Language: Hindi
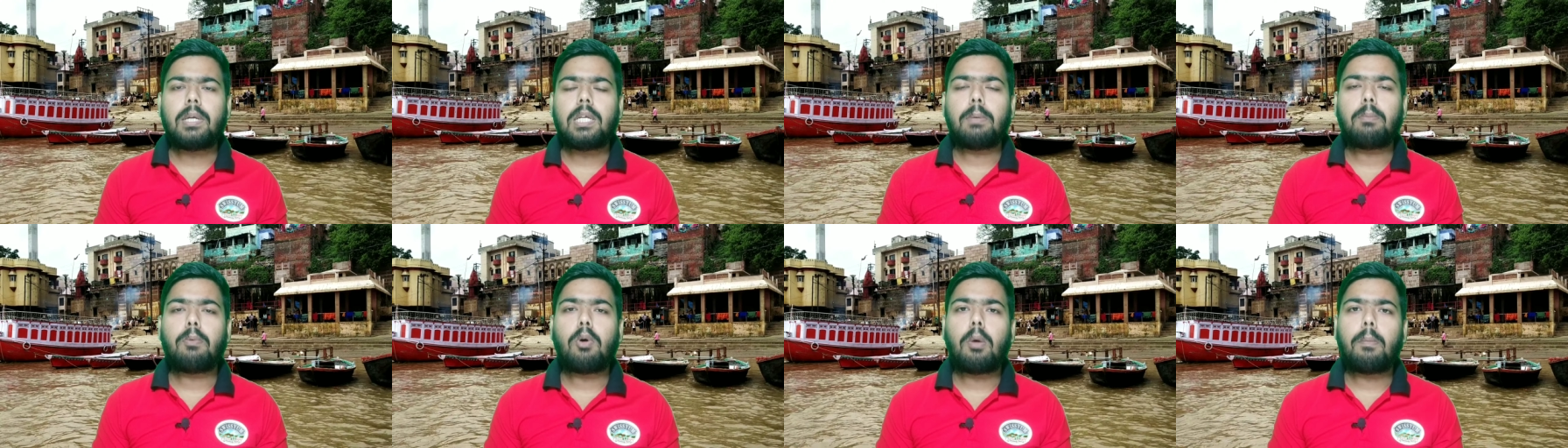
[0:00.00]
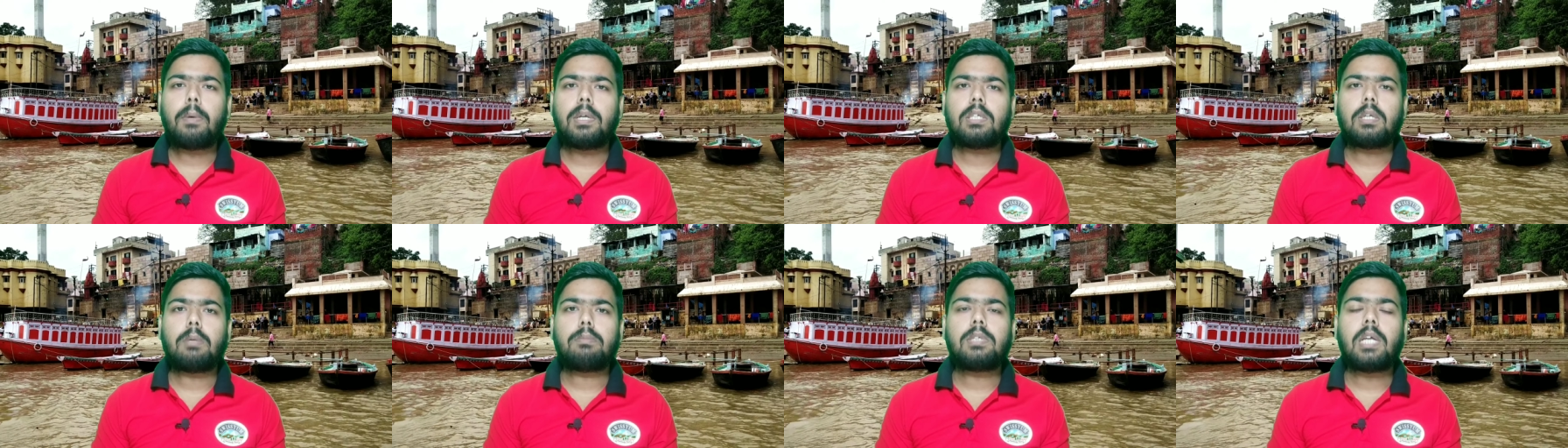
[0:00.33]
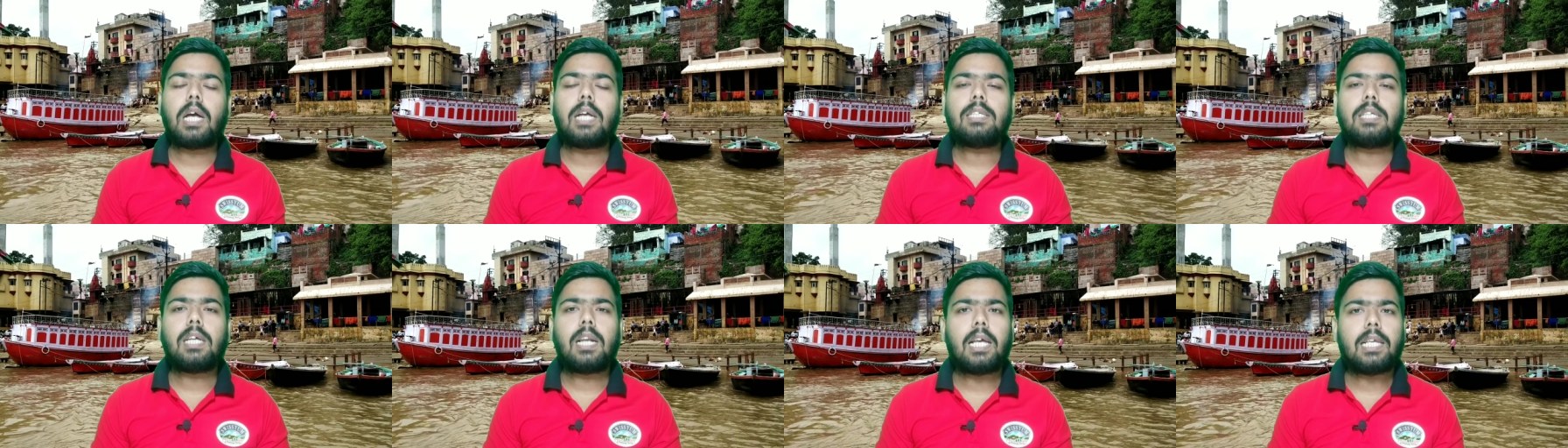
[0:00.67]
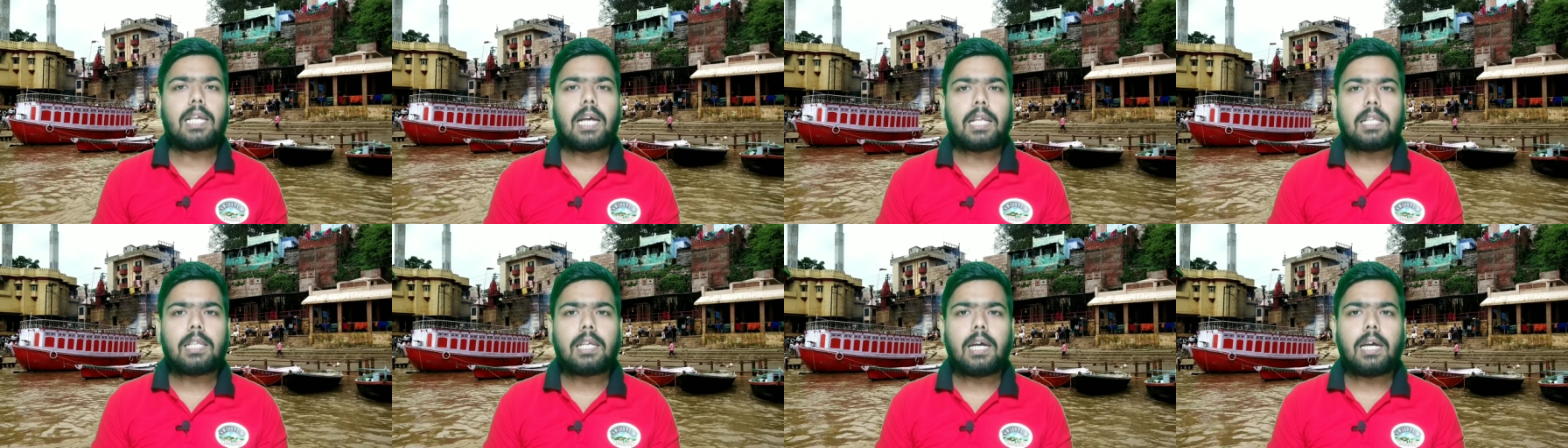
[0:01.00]
बजे मोहम्मद शमशान चला
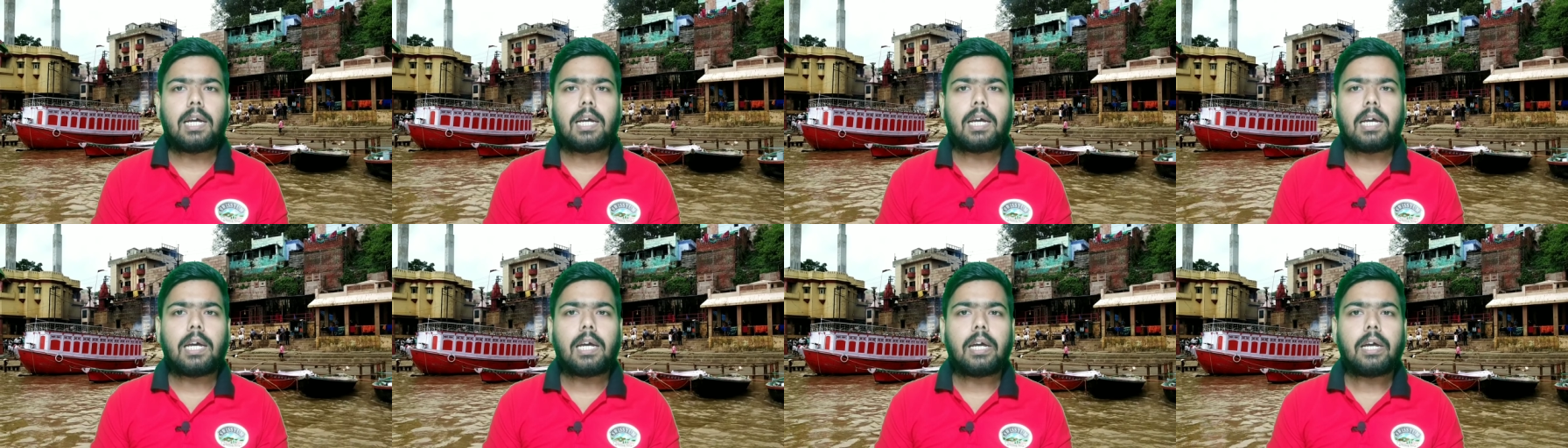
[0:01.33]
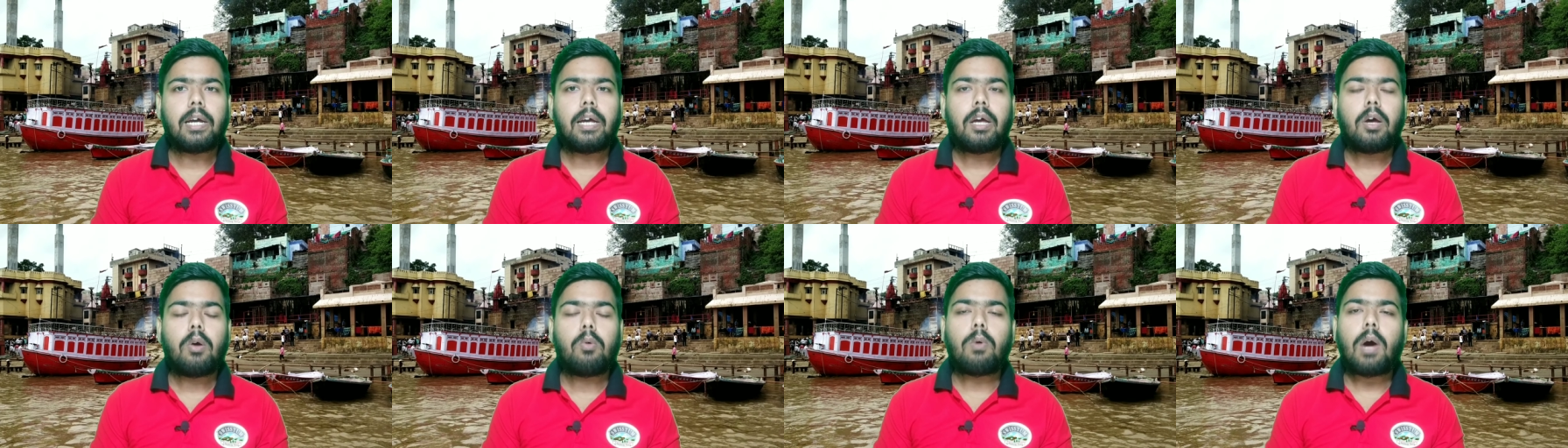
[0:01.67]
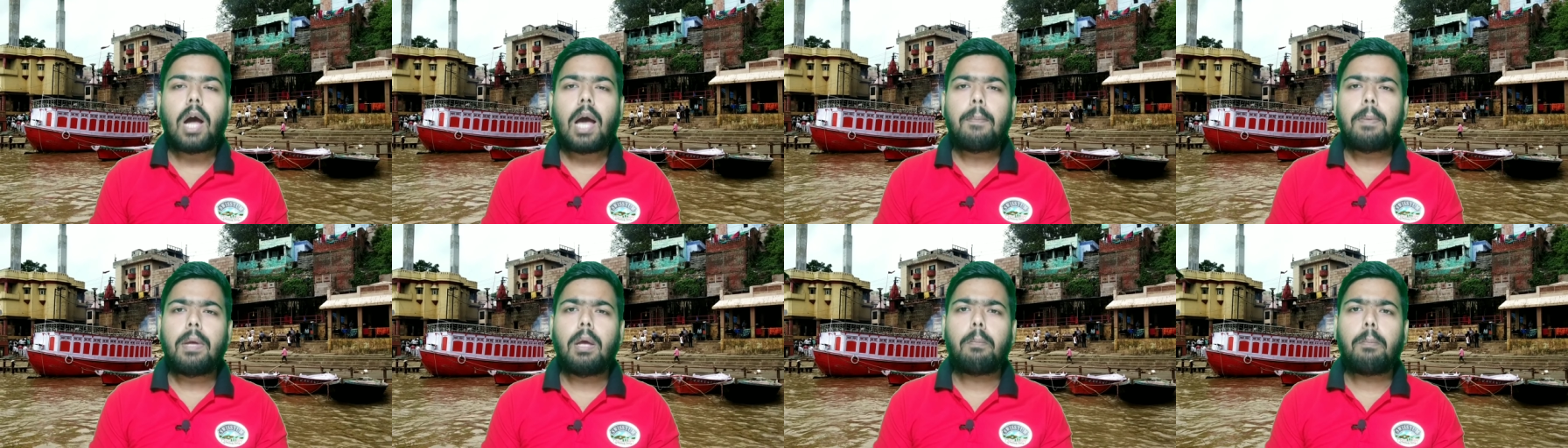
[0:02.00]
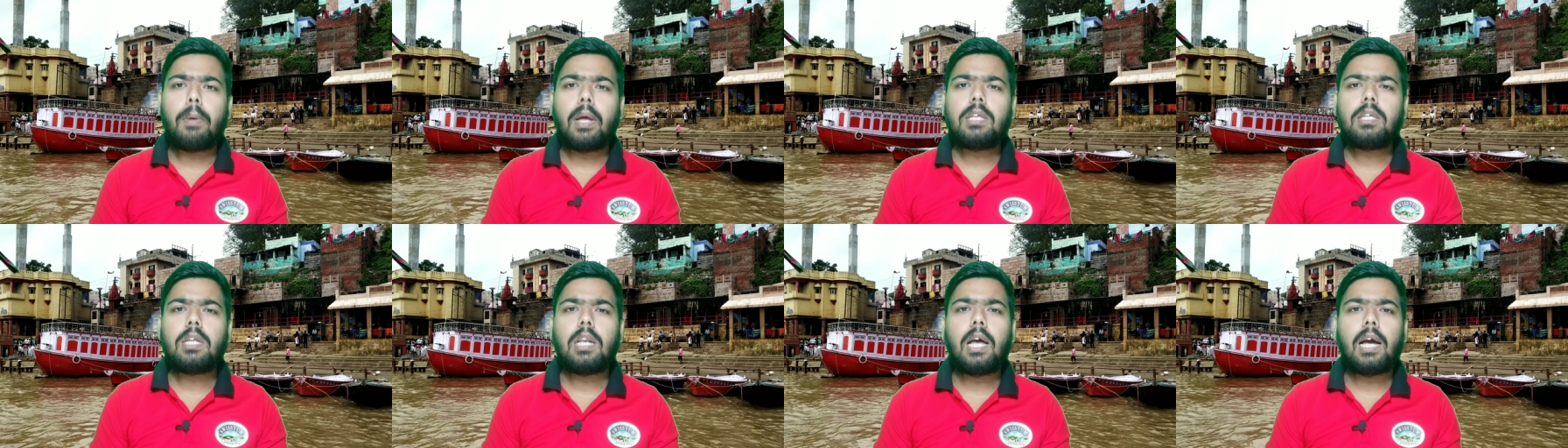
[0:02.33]
जाता है वहाँ पे एक
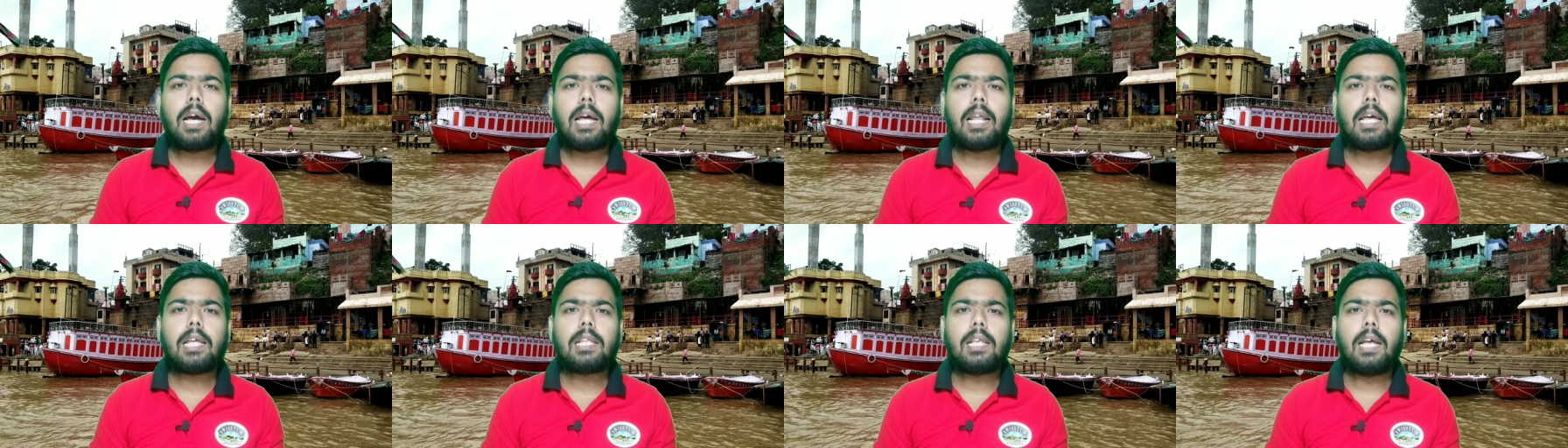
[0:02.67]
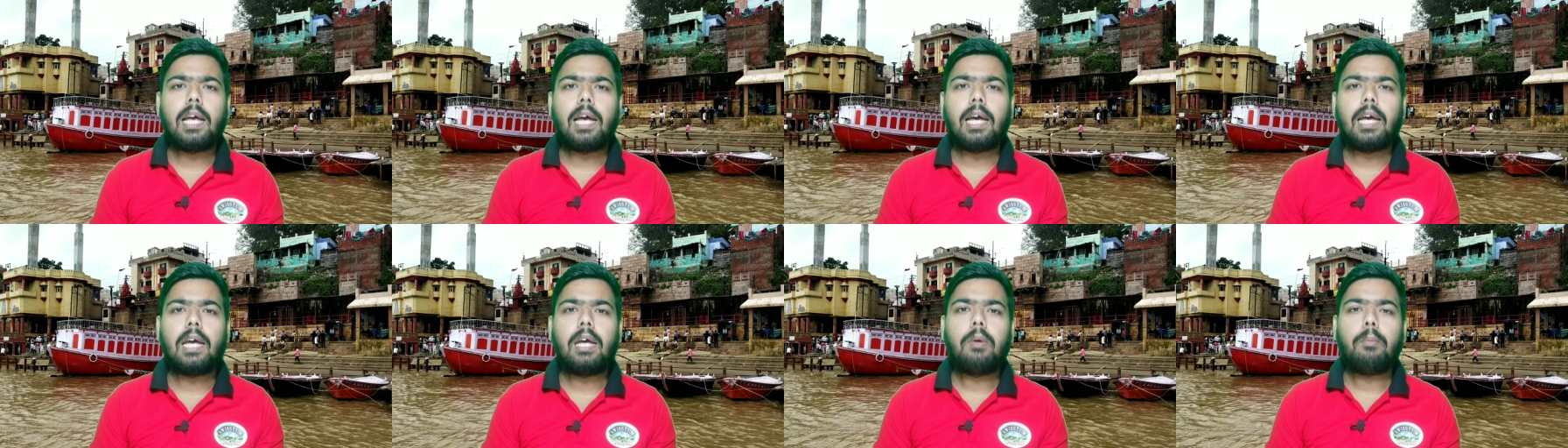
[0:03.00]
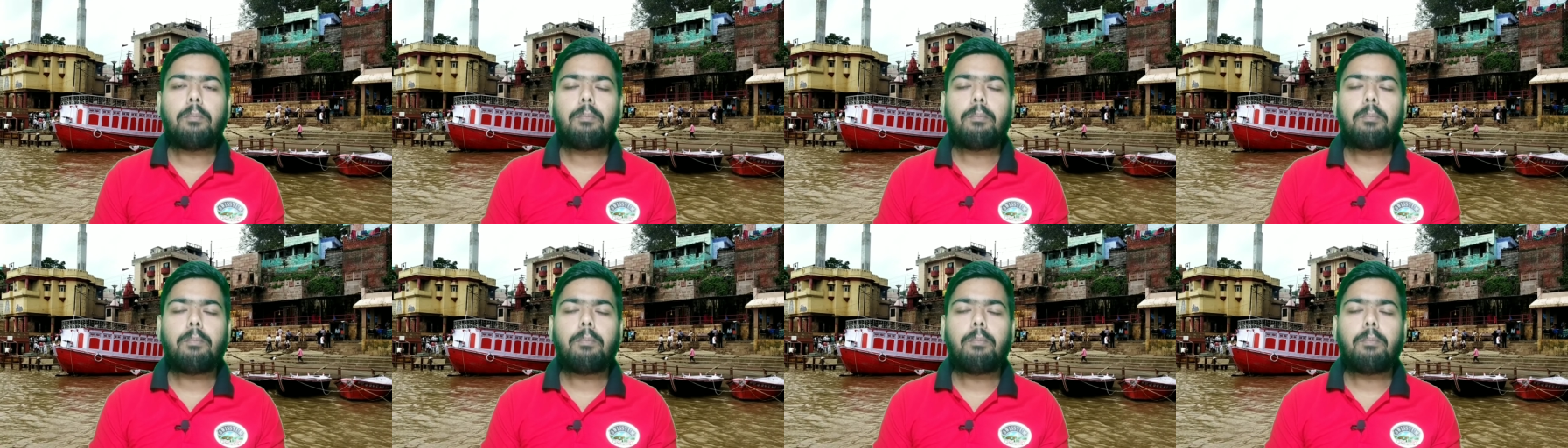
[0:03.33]
बेंच लगा रहता है